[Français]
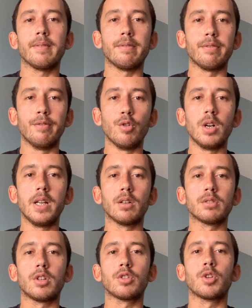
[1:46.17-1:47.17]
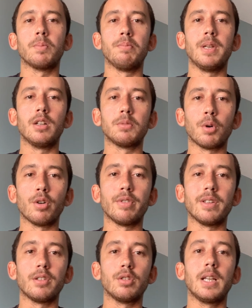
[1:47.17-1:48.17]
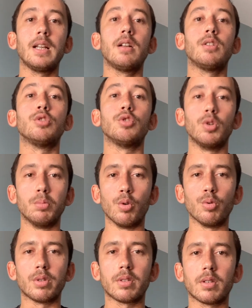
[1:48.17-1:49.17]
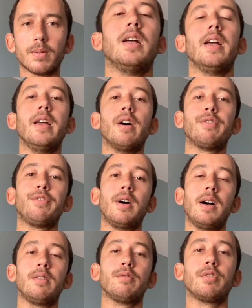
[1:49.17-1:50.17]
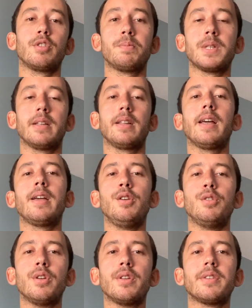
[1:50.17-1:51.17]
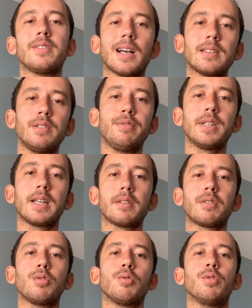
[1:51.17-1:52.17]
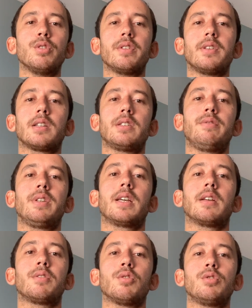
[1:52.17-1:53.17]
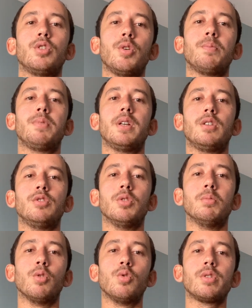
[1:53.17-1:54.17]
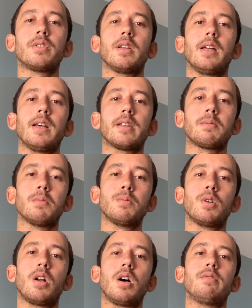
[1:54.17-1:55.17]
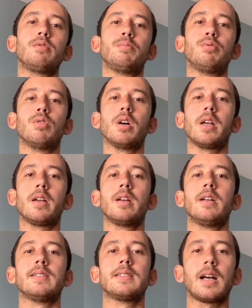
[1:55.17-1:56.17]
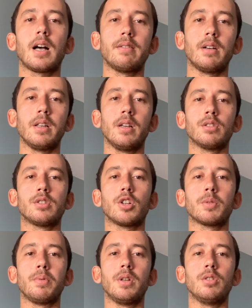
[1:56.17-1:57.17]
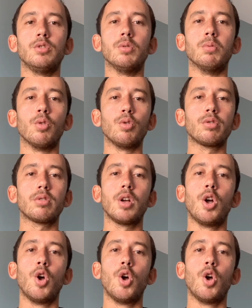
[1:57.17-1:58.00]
voler en tant que pilote professionnel de brousse. Et enfin, vous obtiendrez une certification, une certification de pilote de brousse. Et à ce moment-là, vous pourrez travailler en tant que pilote de brousse